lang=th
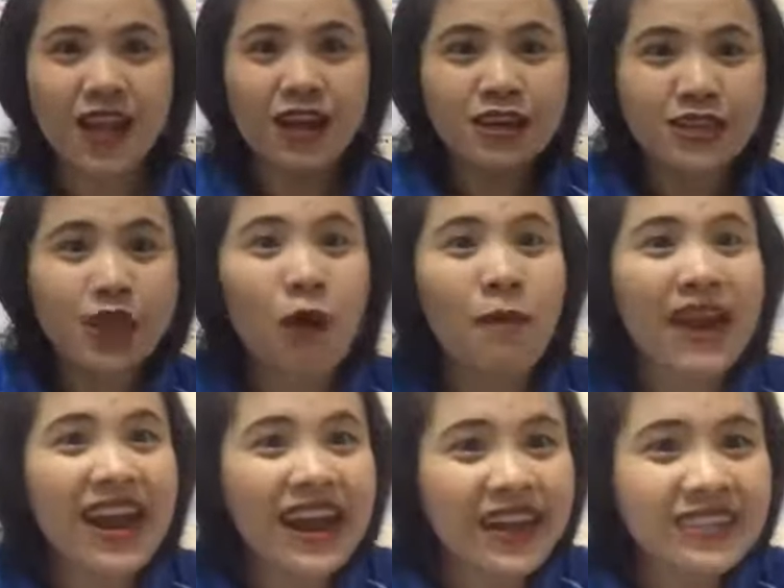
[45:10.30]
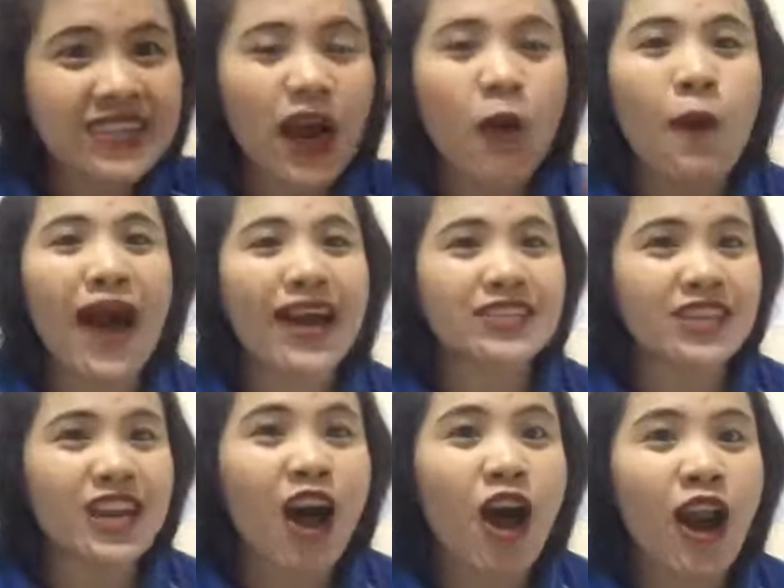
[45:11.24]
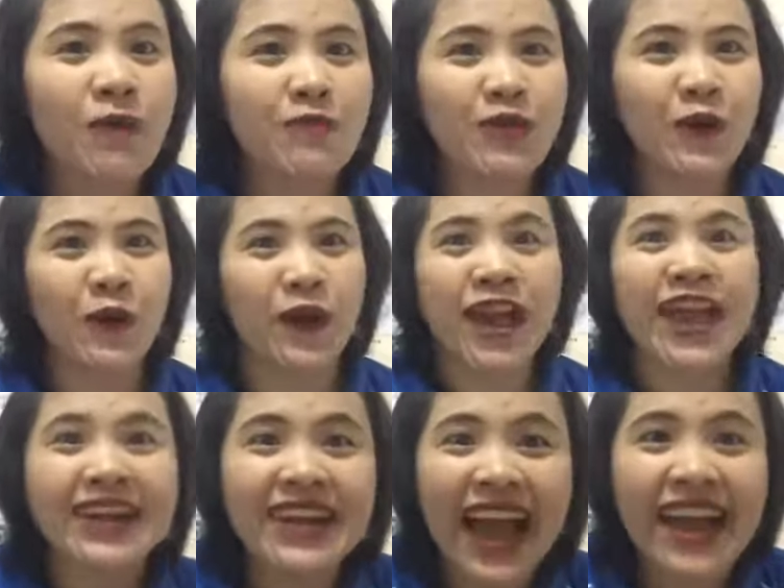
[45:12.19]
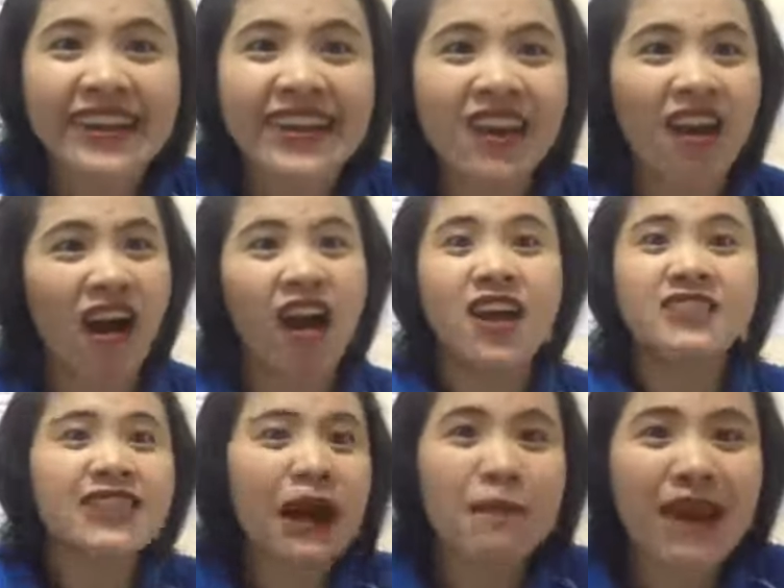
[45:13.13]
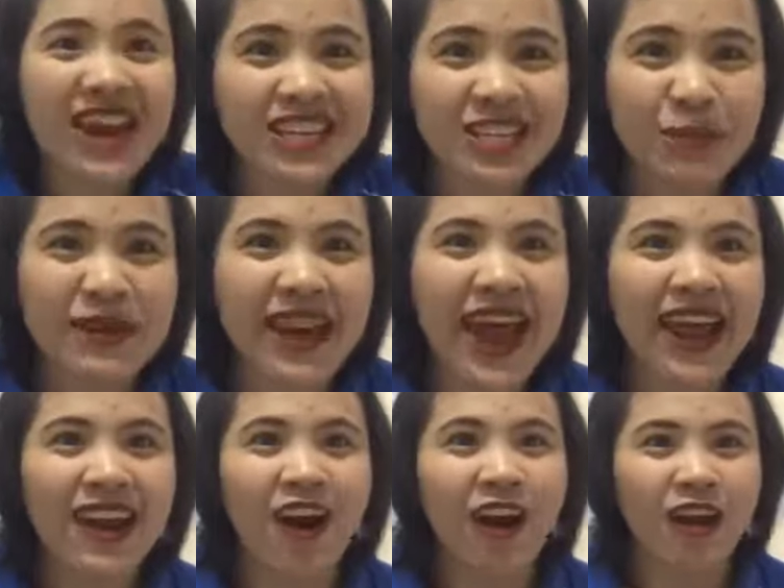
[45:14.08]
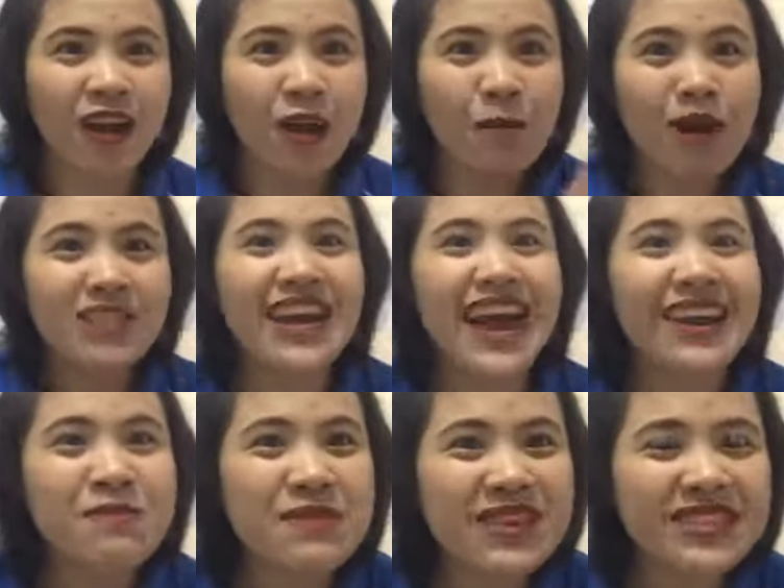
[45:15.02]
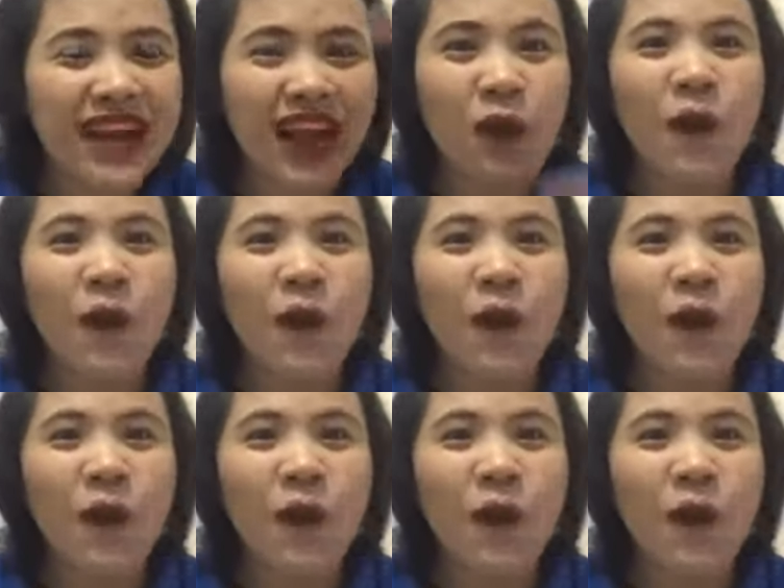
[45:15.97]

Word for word: ส่งมาเลยนะจักรวาลฉันรอรับอยู่เหตุการณ์นี้หรอทำอะไรฉันไม่ได้หรอกเพราะฉันมีจักรวาล